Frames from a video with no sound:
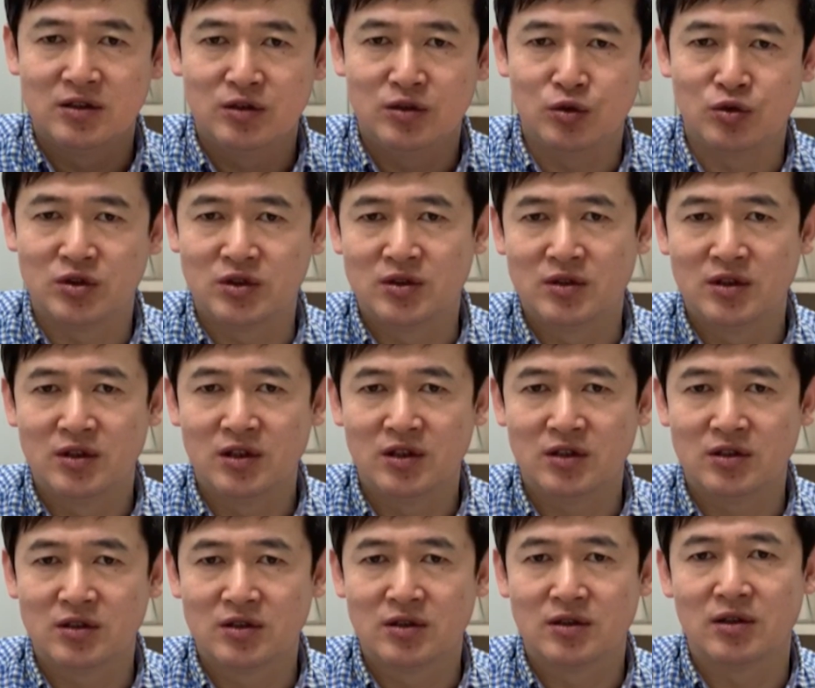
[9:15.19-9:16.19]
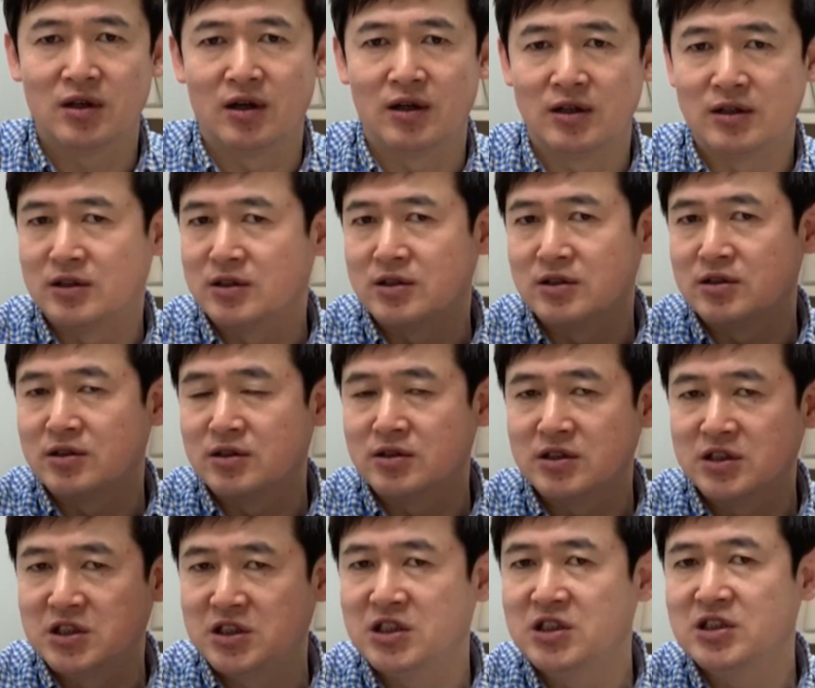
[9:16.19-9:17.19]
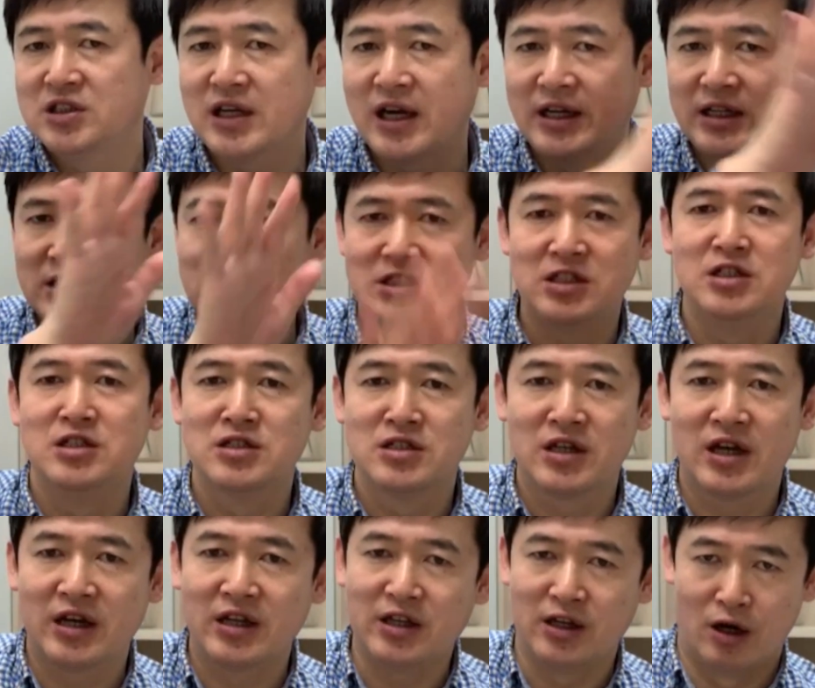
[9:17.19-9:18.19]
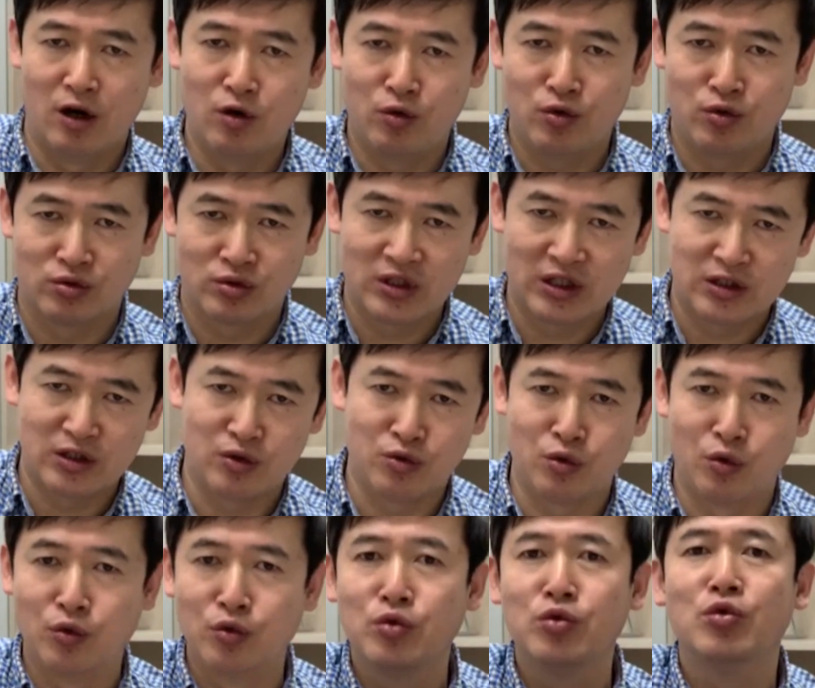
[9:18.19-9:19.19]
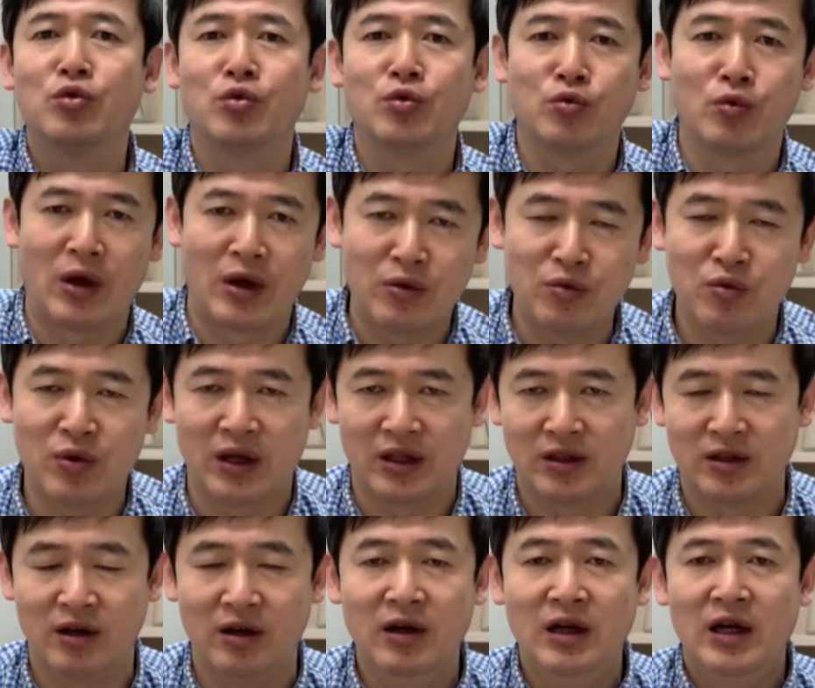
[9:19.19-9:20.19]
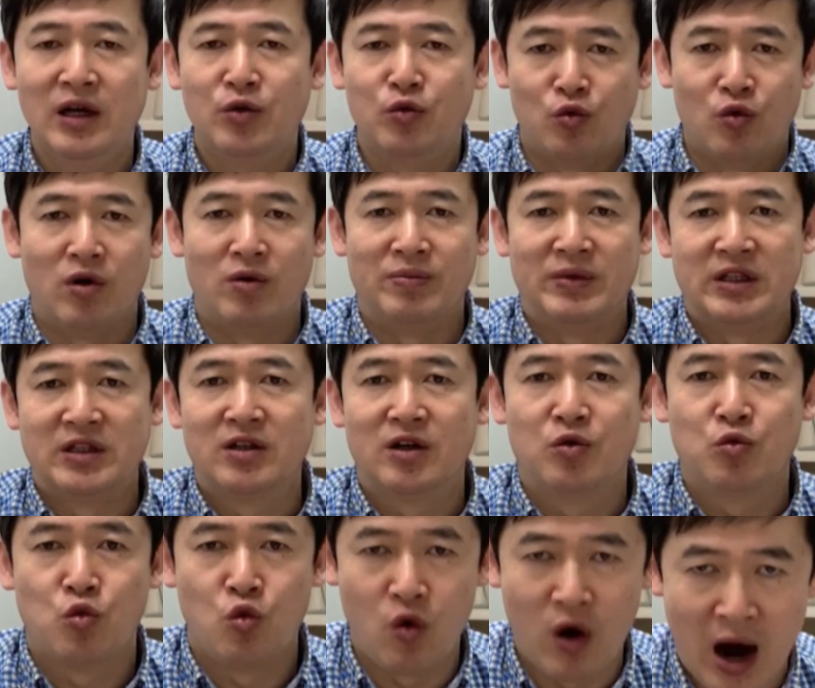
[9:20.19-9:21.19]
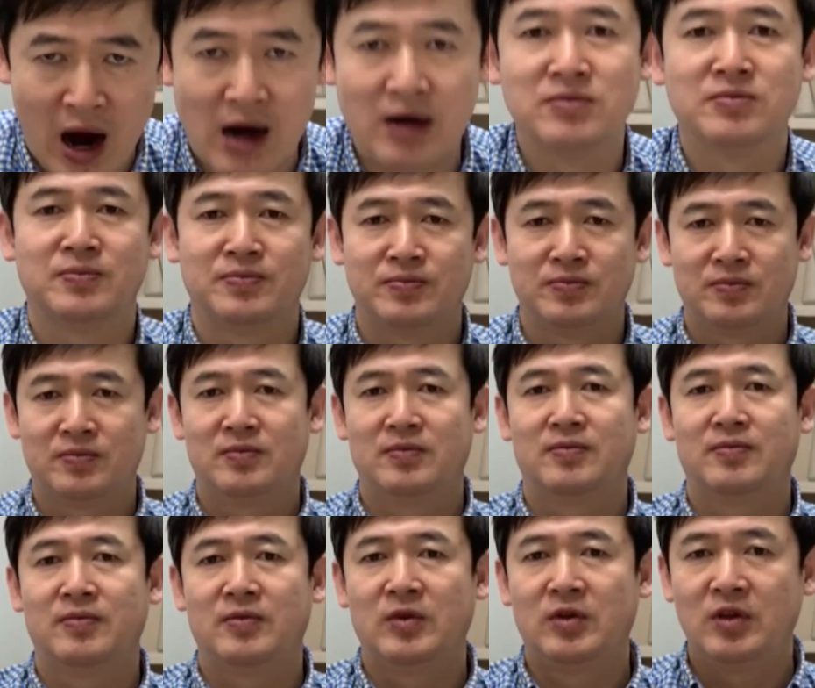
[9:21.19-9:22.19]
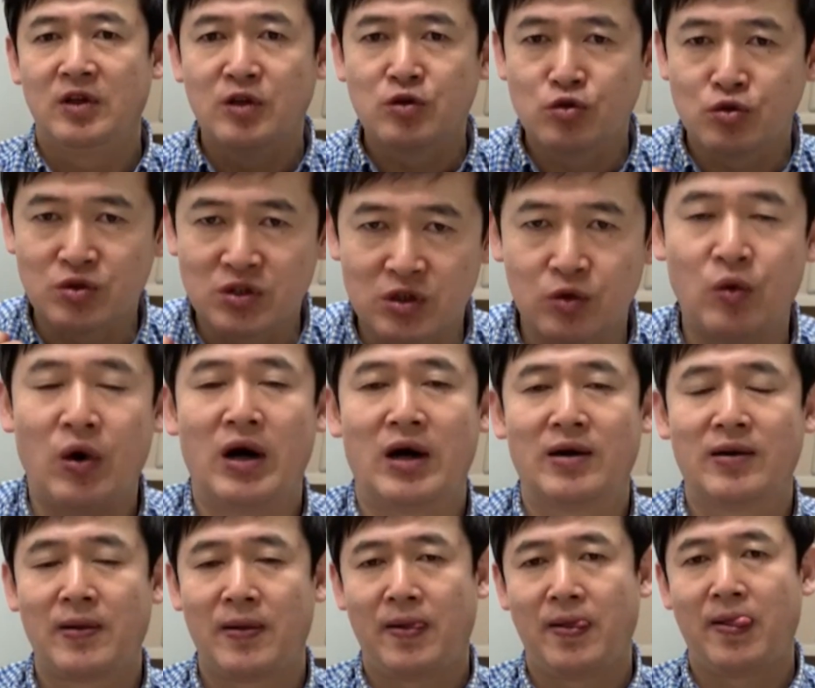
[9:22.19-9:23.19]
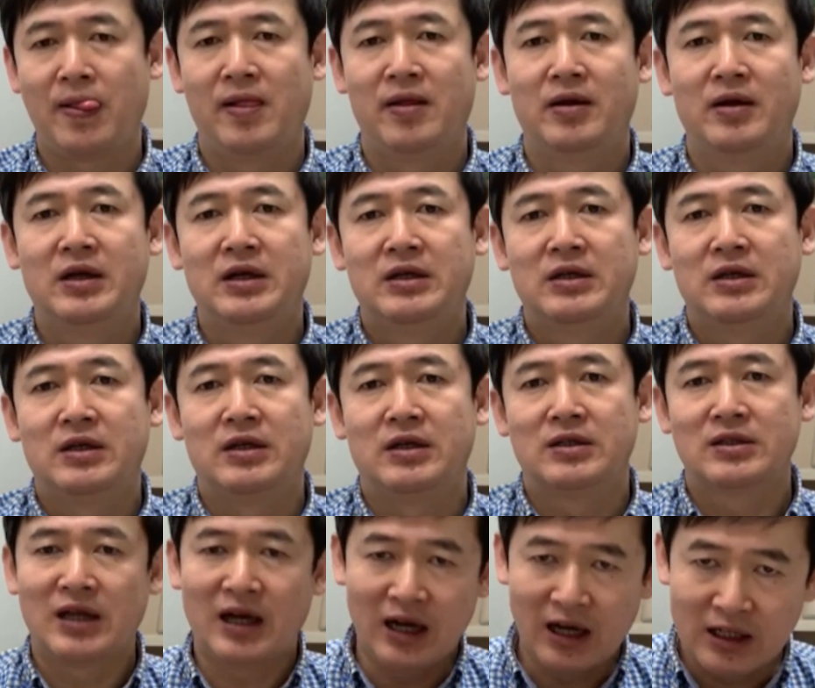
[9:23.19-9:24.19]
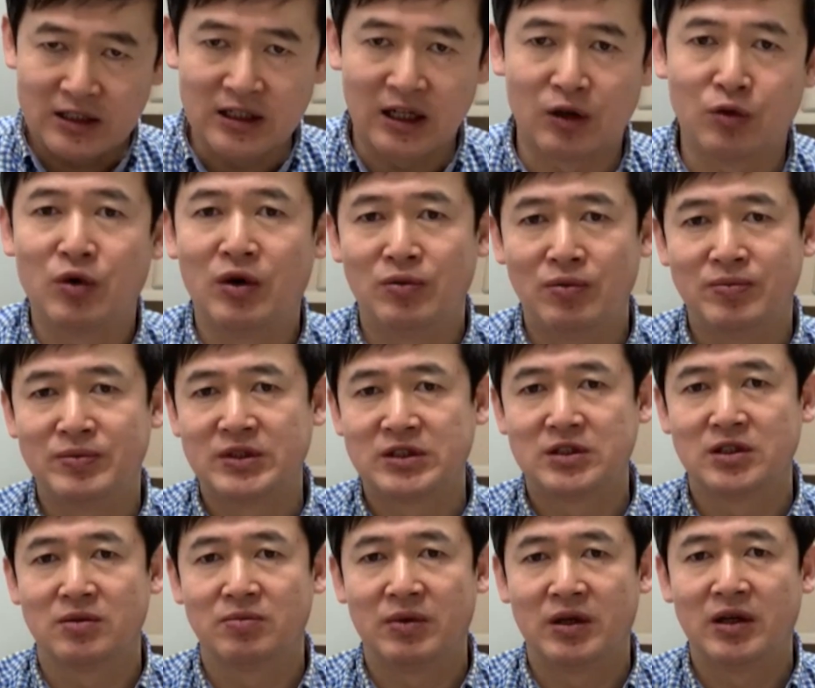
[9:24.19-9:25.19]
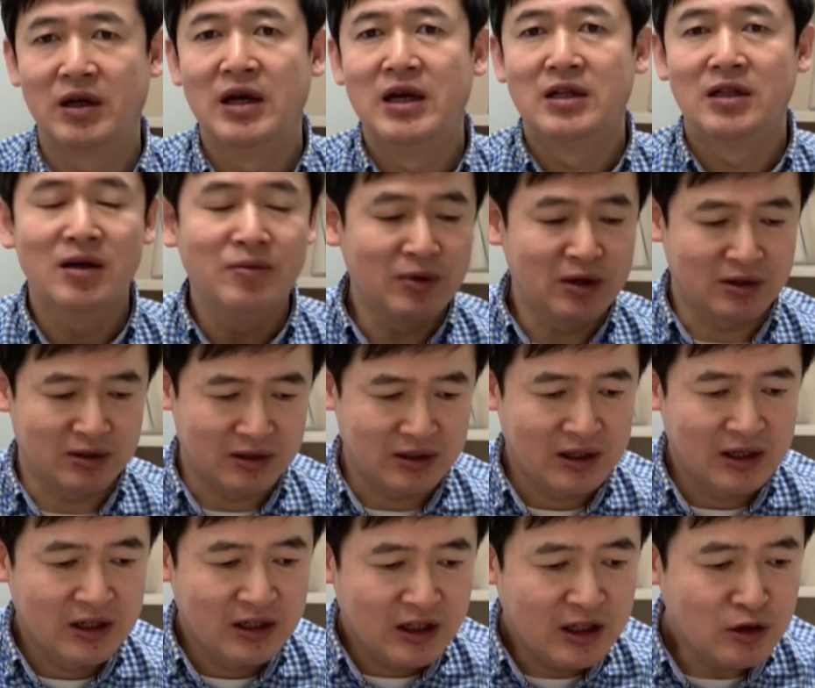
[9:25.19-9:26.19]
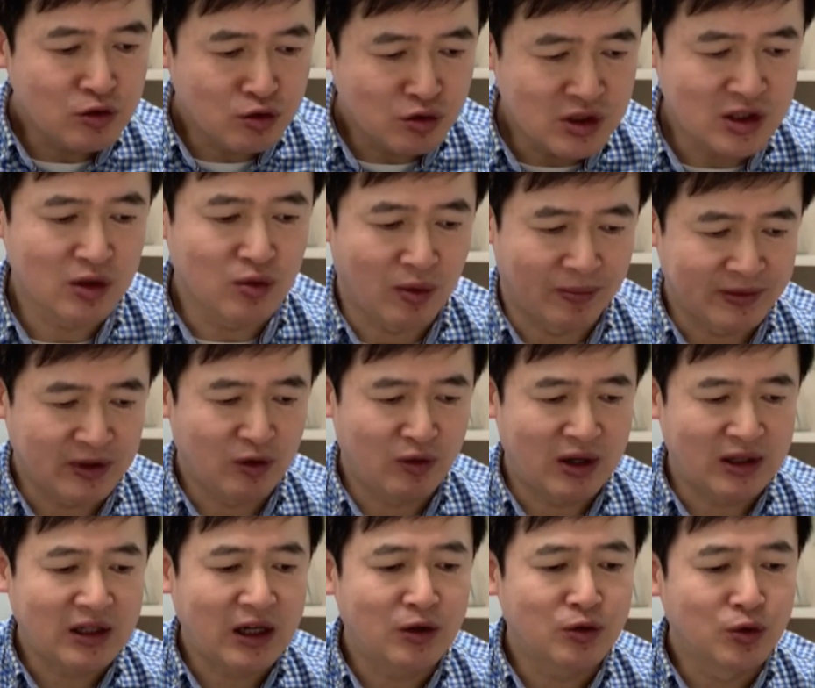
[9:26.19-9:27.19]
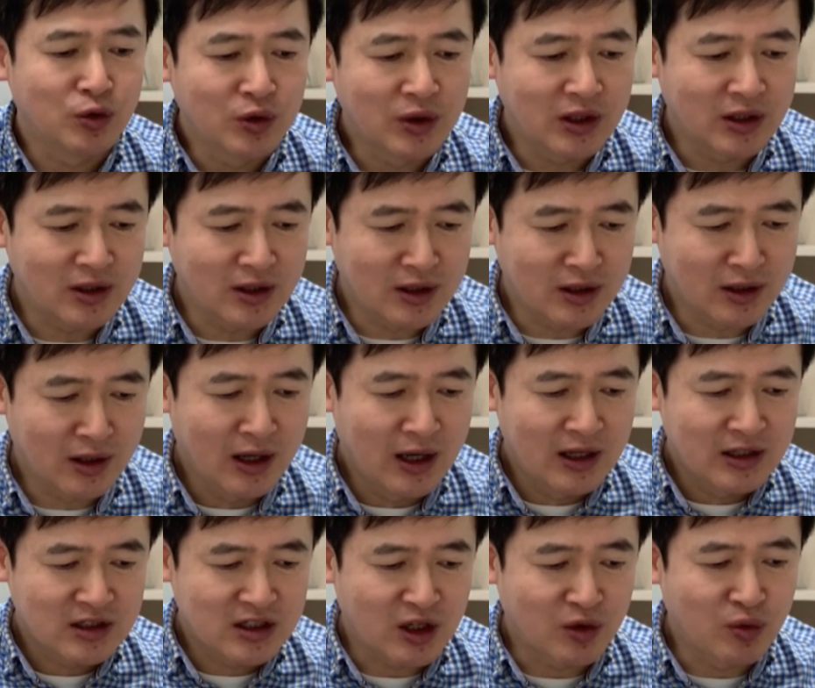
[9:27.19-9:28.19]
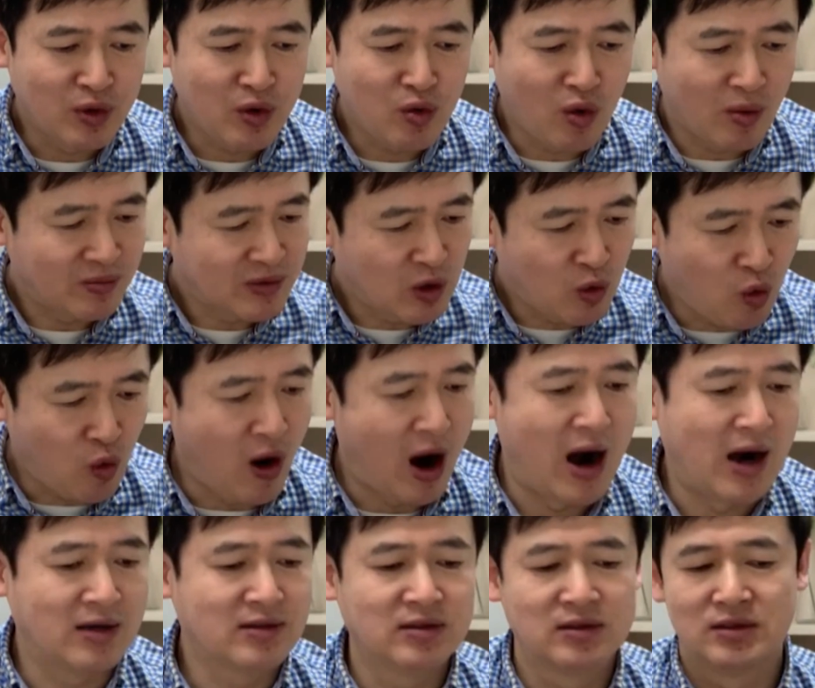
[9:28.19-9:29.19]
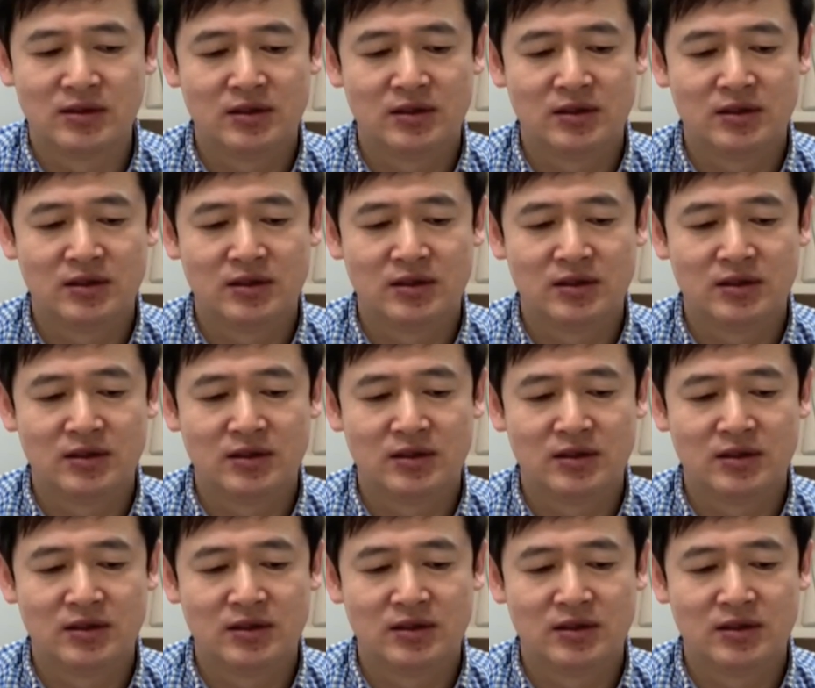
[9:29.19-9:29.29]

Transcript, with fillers: 与啊，昔在今在以后永在的，永永远远的我们的王。耶稣是王啊，他掌管我们的生命。那么，耶稣是我们的王，他如何成为我们的王？